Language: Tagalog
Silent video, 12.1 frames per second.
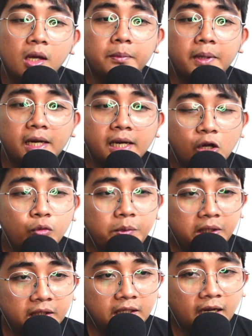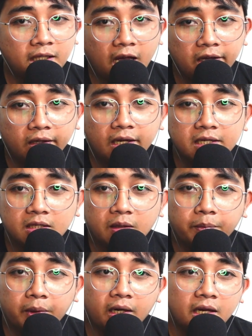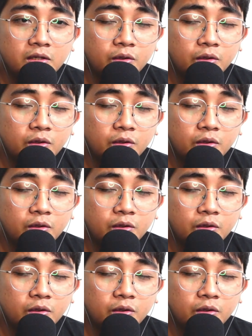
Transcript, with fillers: para kumita tayo guys ng pera.